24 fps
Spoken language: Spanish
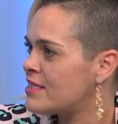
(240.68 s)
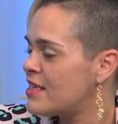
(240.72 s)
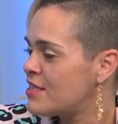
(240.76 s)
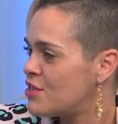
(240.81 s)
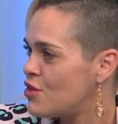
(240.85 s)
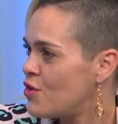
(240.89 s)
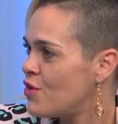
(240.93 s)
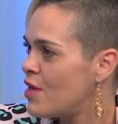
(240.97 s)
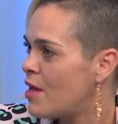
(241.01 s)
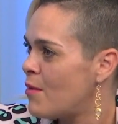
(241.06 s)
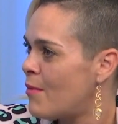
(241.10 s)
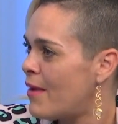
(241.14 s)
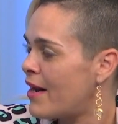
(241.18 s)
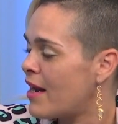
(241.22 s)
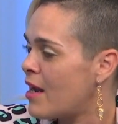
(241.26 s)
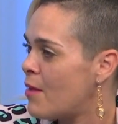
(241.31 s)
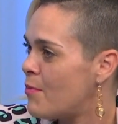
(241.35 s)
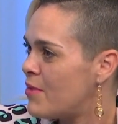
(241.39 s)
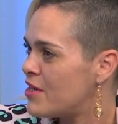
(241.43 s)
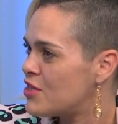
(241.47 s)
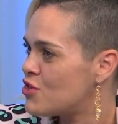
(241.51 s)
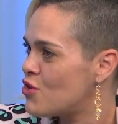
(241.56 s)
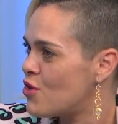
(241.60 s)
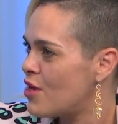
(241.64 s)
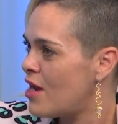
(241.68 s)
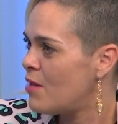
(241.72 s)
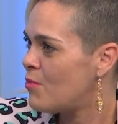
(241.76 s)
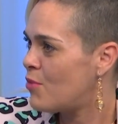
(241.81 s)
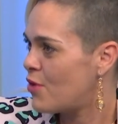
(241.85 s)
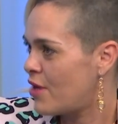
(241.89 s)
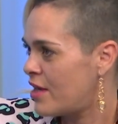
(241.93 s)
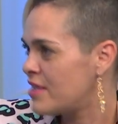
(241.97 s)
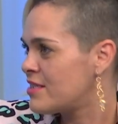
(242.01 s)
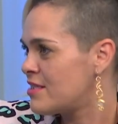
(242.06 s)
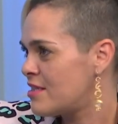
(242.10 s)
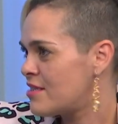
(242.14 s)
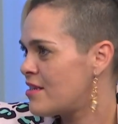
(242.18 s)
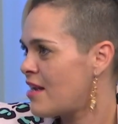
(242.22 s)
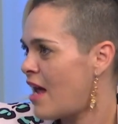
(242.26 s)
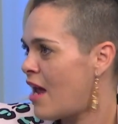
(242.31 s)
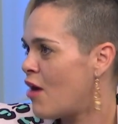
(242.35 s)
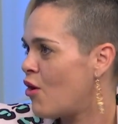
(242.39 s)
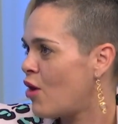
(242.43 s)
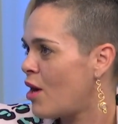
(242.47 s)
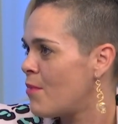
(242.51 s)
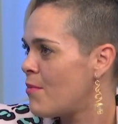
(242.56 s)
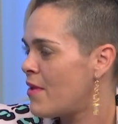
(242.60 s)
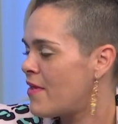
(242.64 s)
sesión de marca personal, porque es
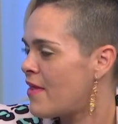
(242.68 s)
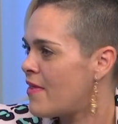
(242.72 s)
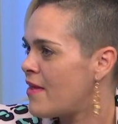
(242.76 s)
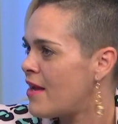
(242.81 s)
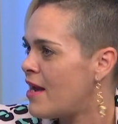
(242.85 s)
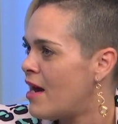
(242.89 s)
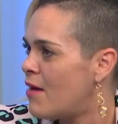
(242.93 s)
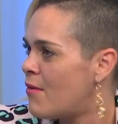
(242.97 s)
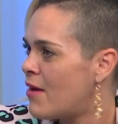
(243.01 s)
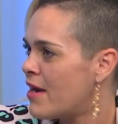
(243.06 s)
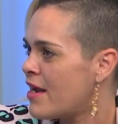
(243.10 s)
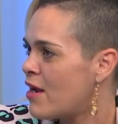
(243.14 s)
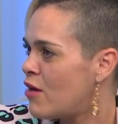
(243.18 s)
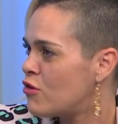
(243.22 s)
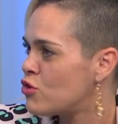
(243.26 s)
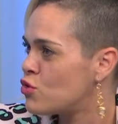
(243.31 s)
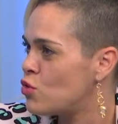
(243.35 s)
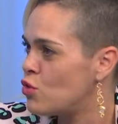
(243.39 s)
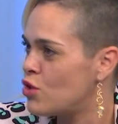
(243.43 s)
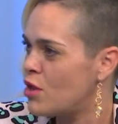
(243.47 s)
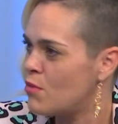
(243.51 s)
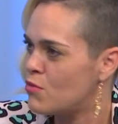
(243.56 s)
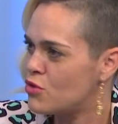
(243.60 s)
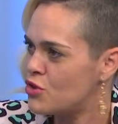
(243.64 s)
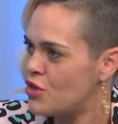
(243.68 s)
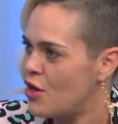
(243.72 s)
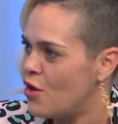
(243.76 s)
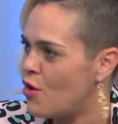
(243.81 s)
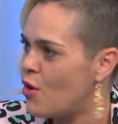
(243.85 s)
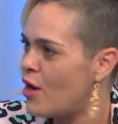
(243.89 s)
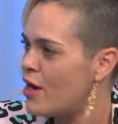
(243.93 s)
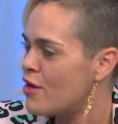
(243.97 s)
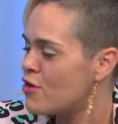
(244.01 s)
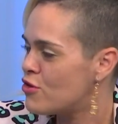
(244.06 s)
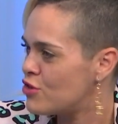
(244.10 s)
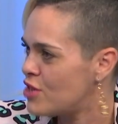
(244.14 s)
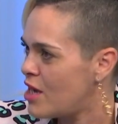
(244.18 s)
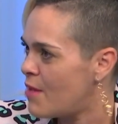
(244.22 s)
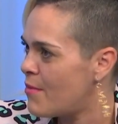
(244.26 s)
a lo que me dedicaba ya los últimos cinco años,